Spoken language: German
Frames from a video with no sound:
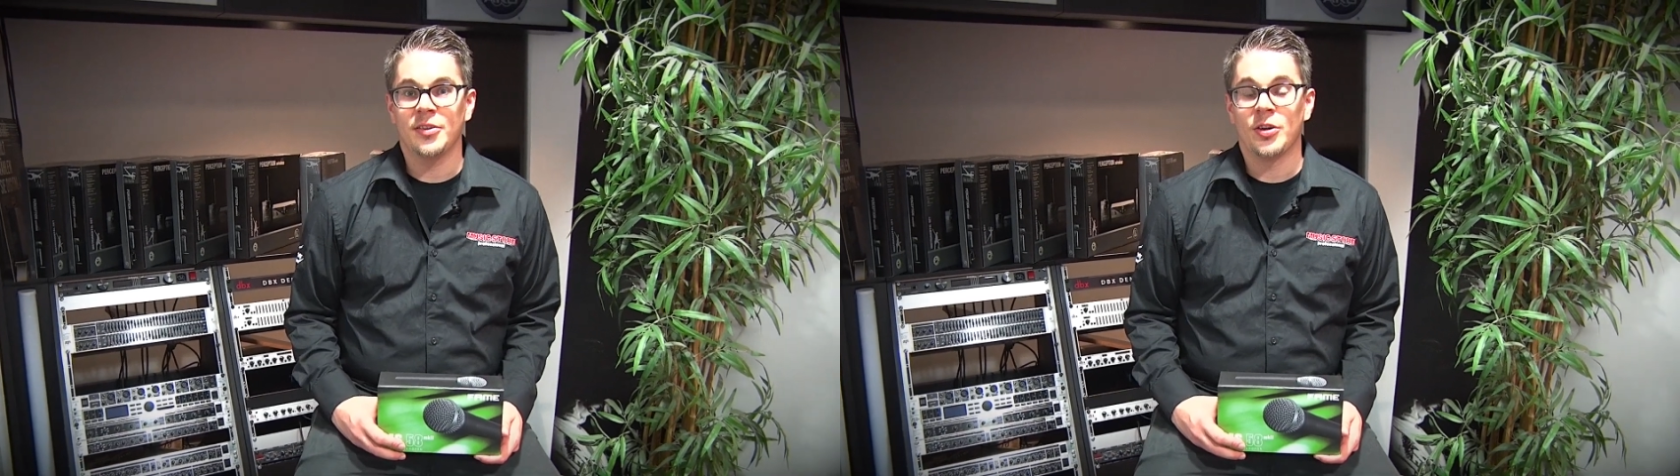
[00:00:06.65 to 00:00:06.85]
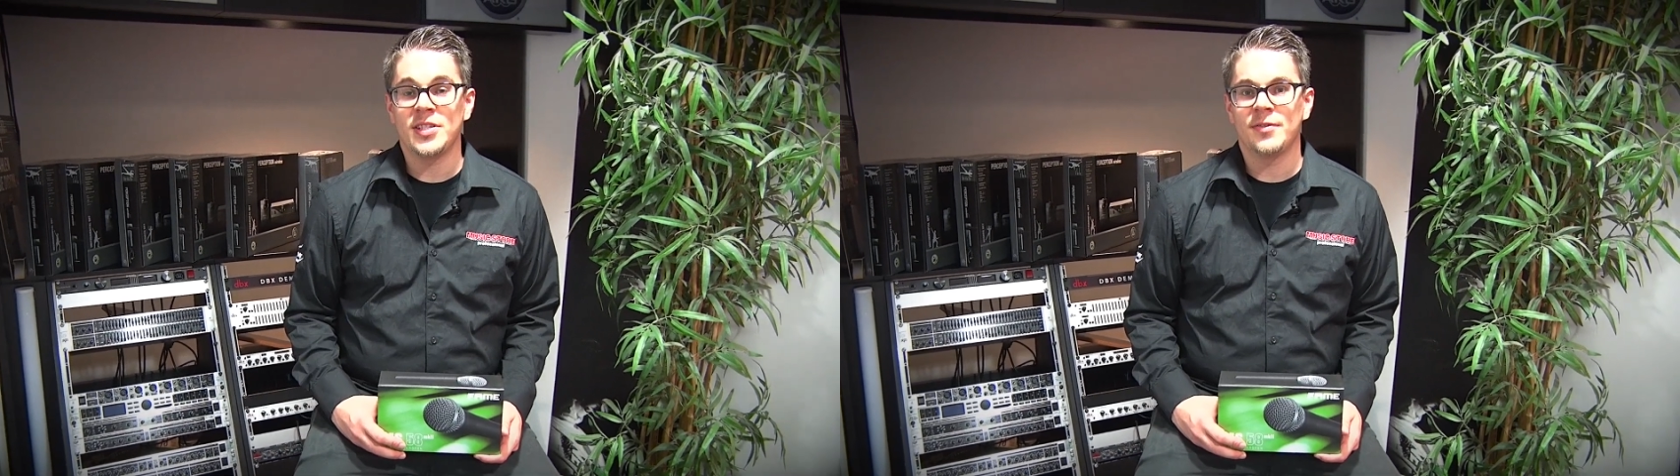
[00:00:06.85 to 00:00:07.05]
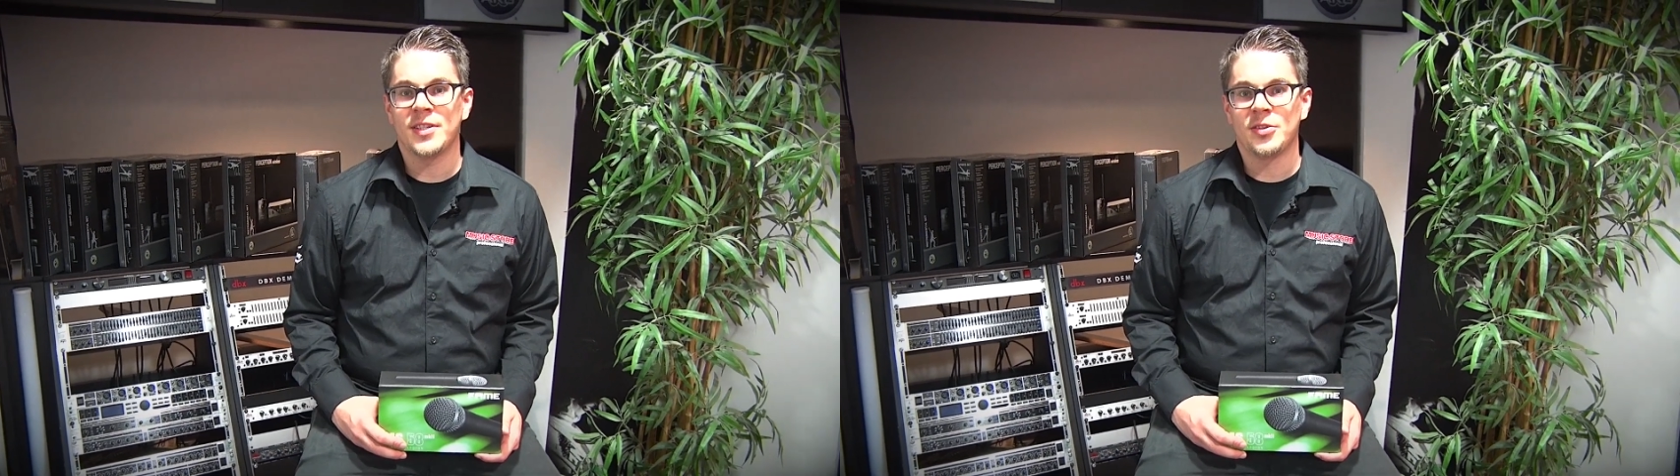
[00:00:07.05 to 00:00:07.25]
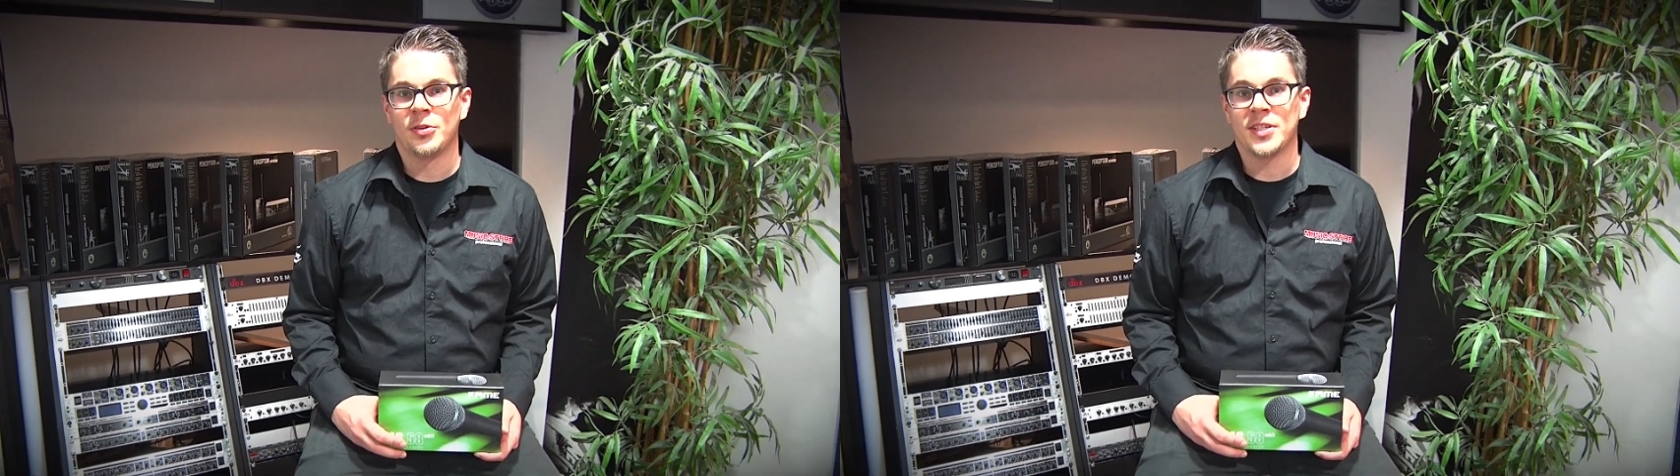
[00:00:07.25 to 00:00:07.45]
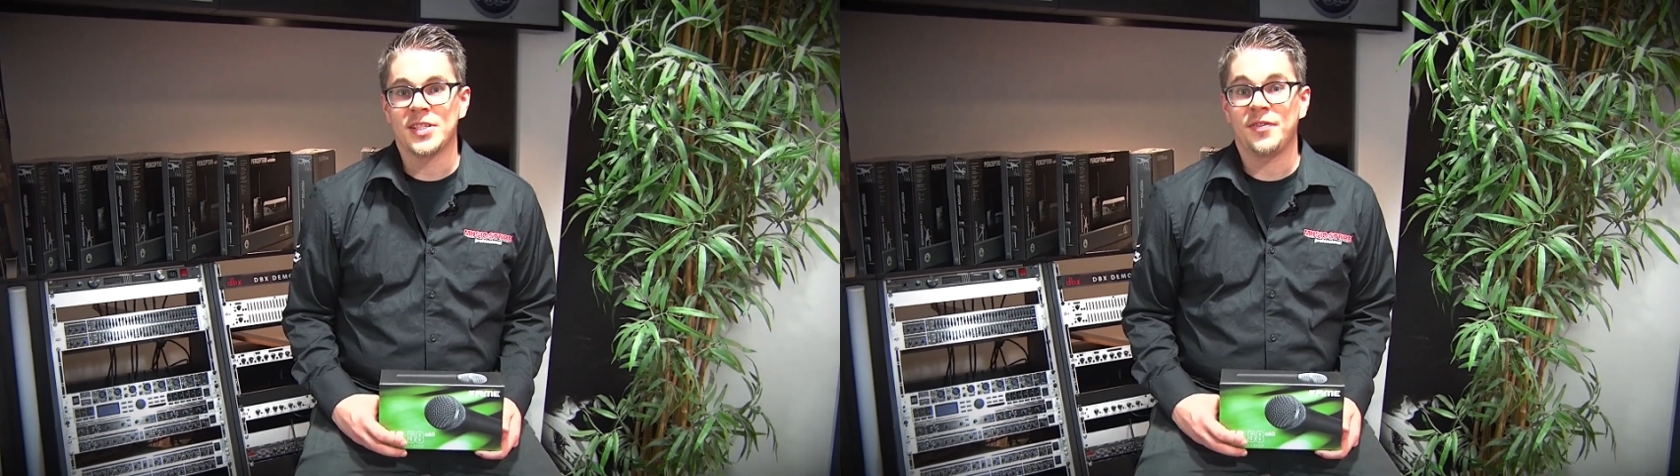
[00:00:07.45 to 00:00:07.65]
neueste
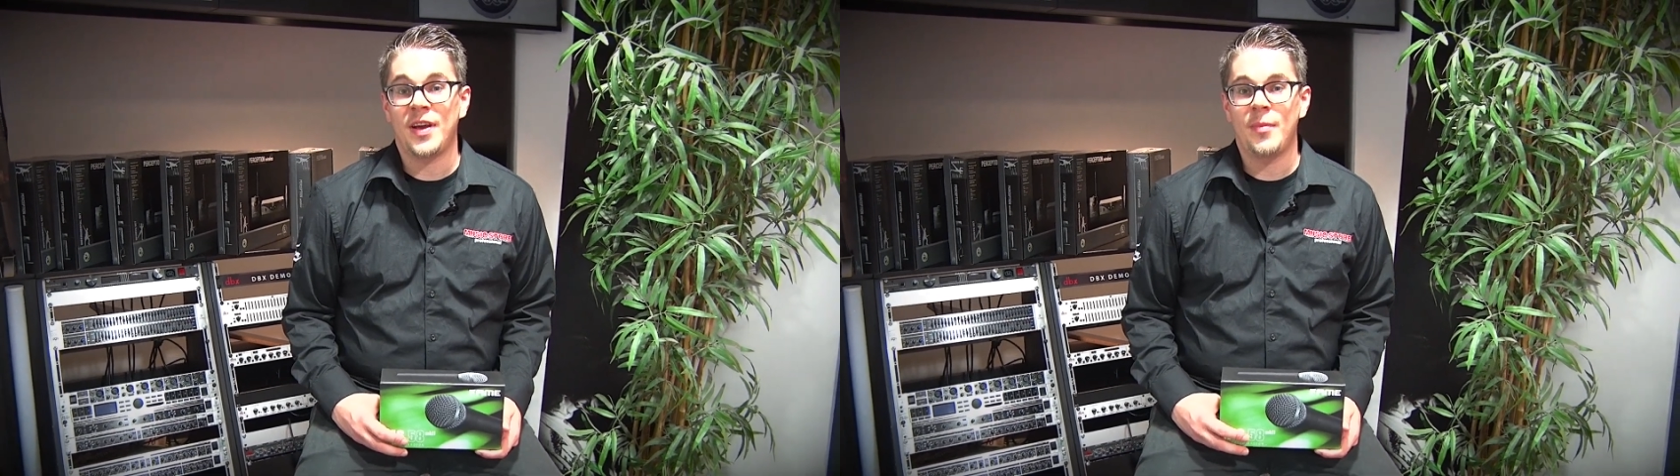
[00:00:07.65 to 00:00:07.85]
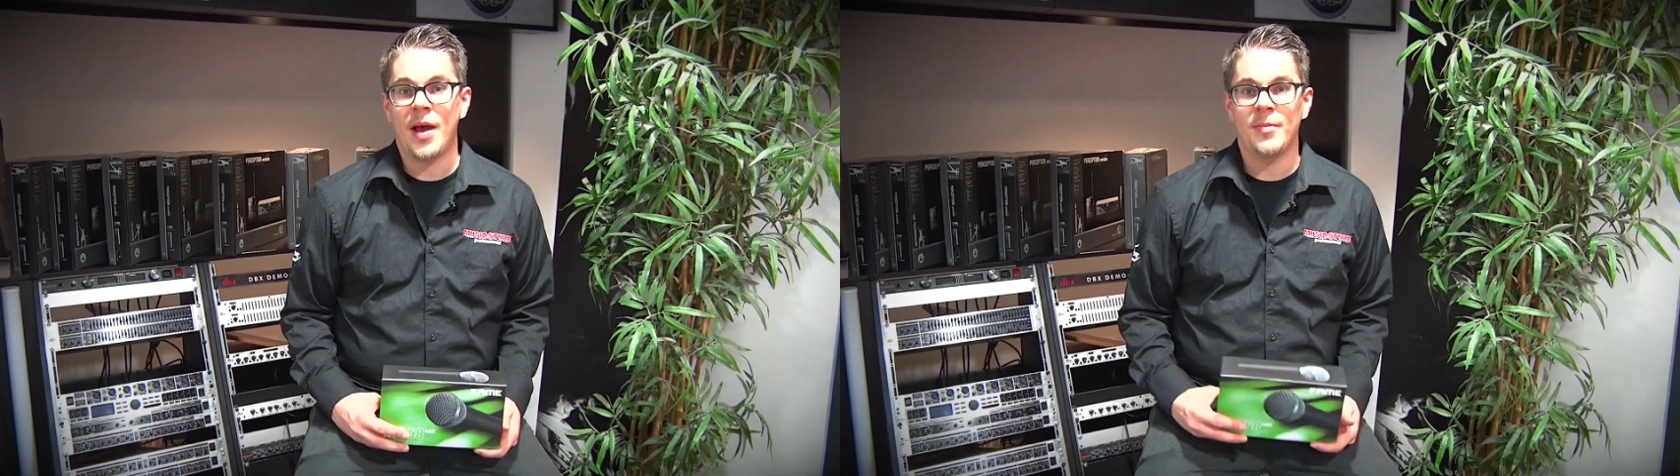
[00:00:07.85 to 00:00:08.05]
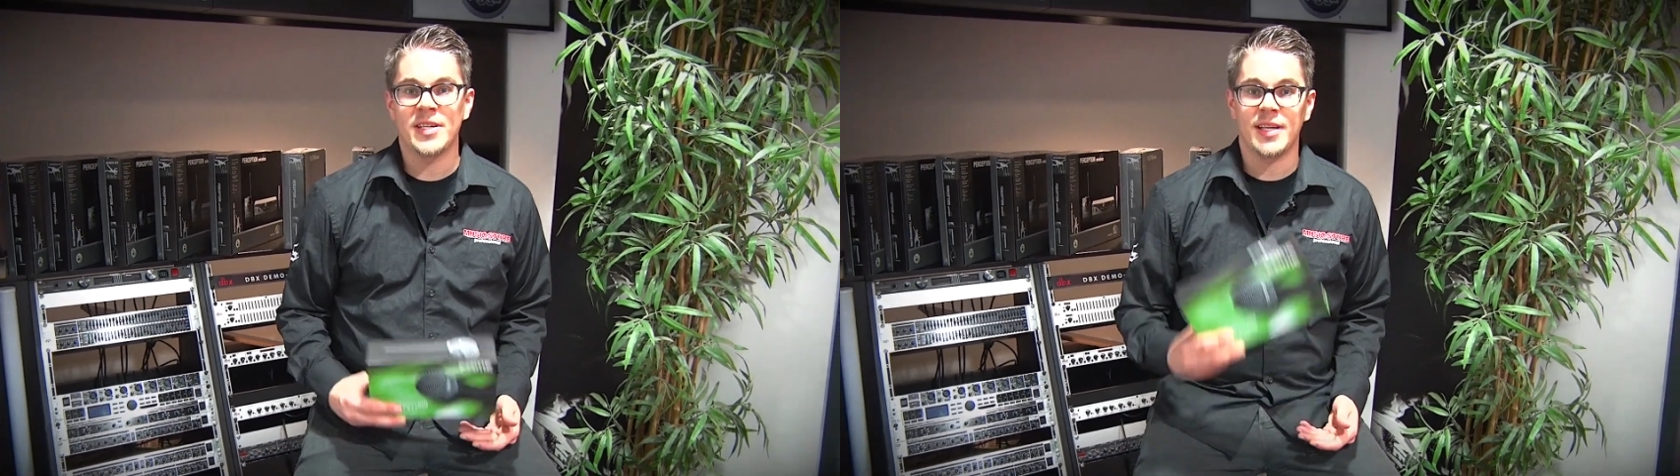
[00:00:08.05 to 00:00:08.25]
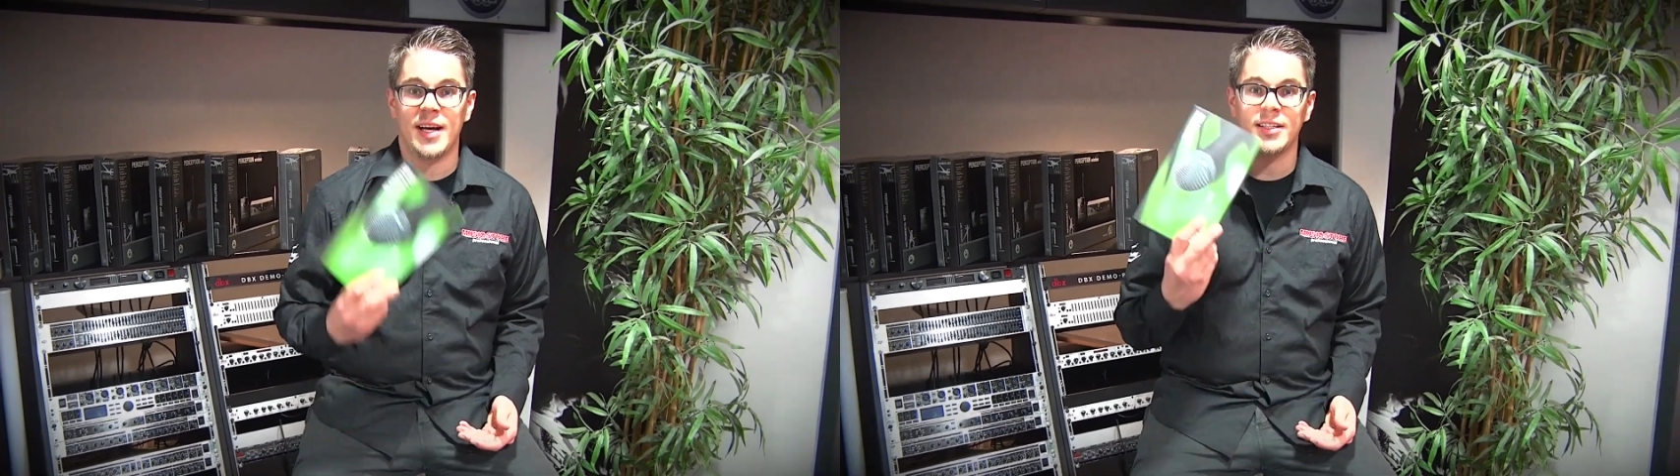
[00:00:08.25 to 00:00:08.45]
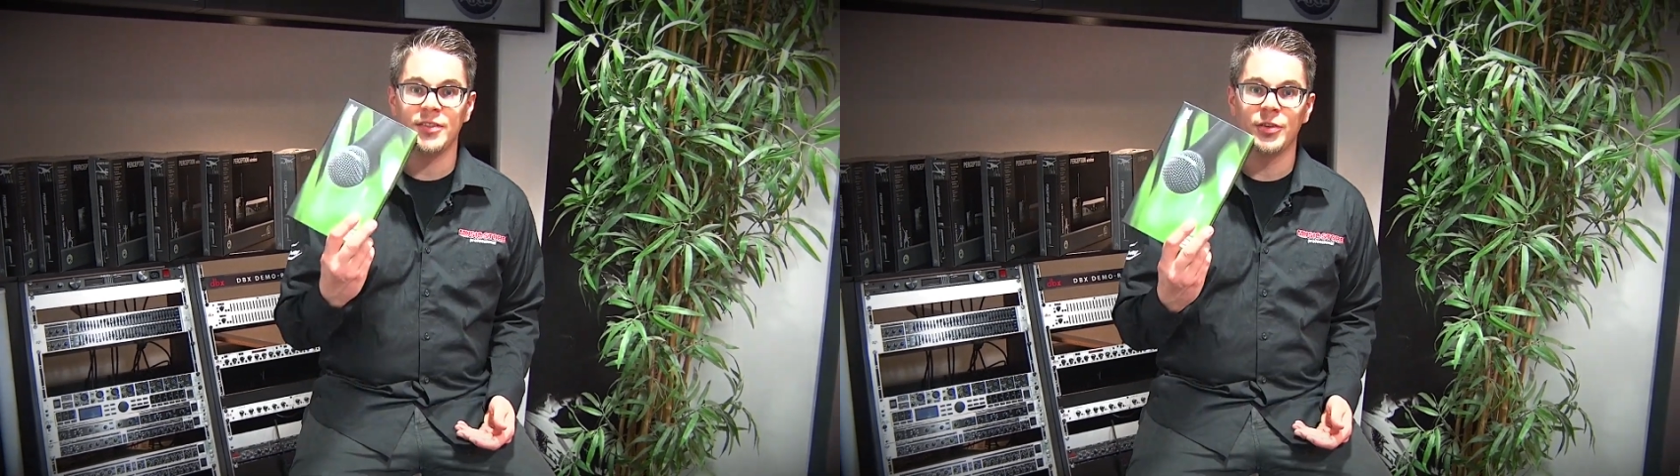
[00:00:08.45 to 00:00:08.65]
Version des Fame
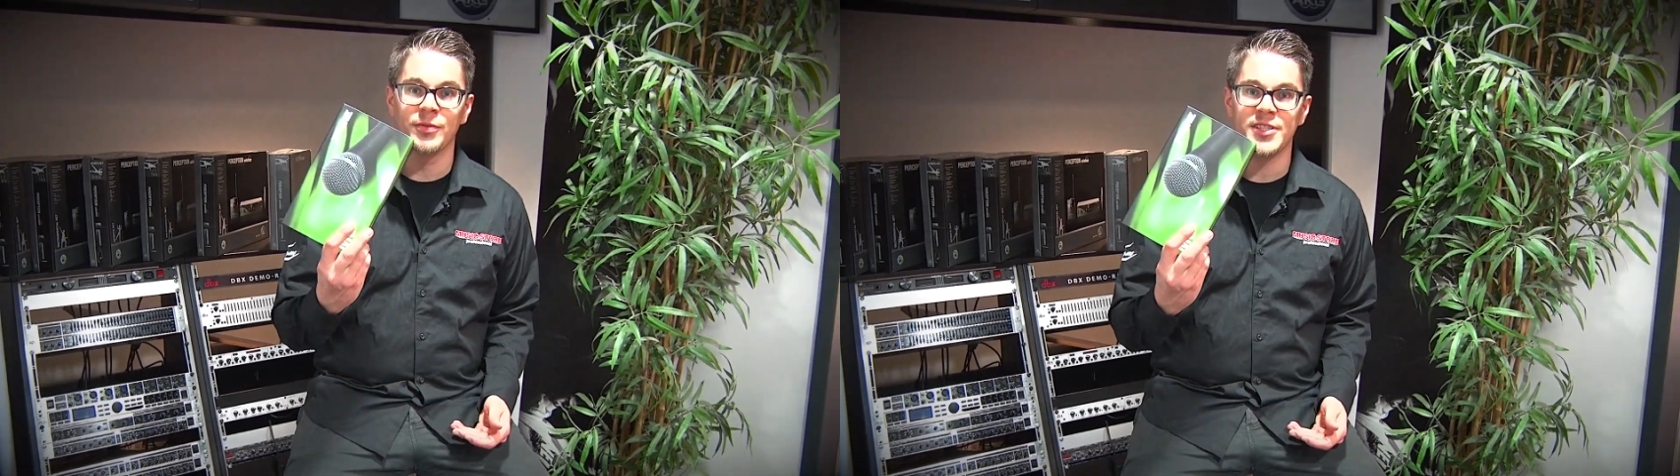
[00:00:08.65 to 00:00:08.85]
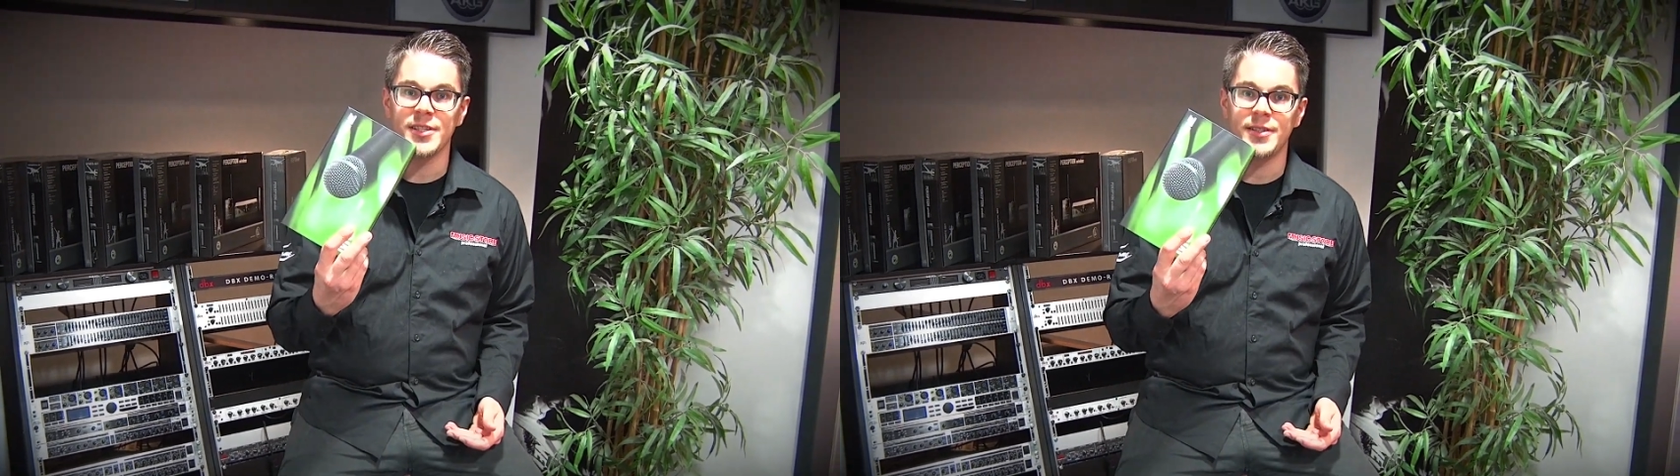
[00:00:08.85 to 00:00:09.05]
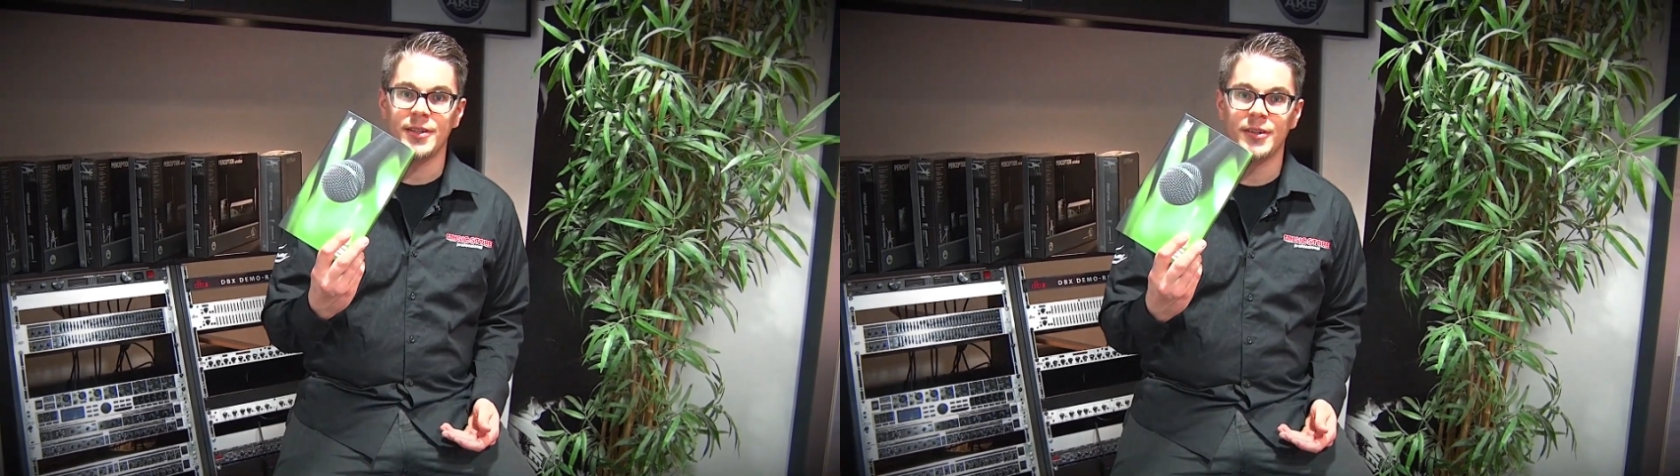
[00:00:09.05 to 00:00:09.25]
MS58.